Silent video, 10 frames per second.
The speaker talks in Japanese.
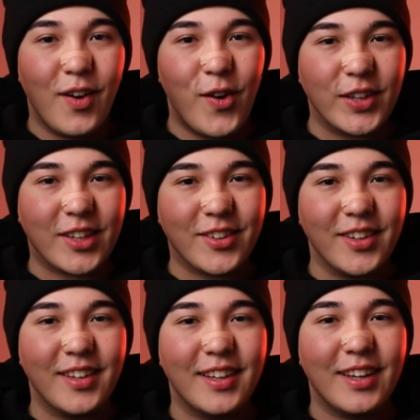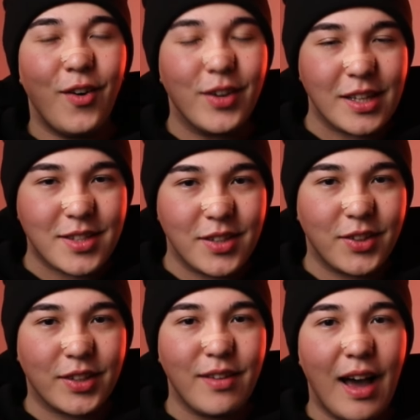大きく大きくする
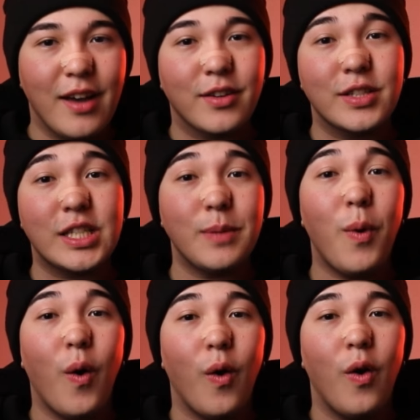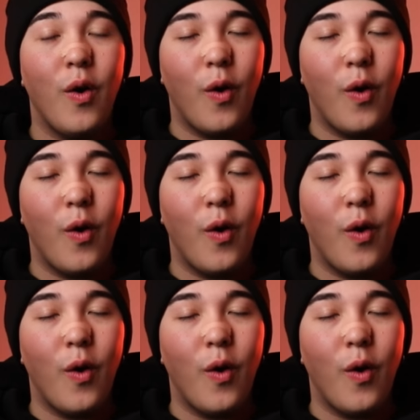ときは口も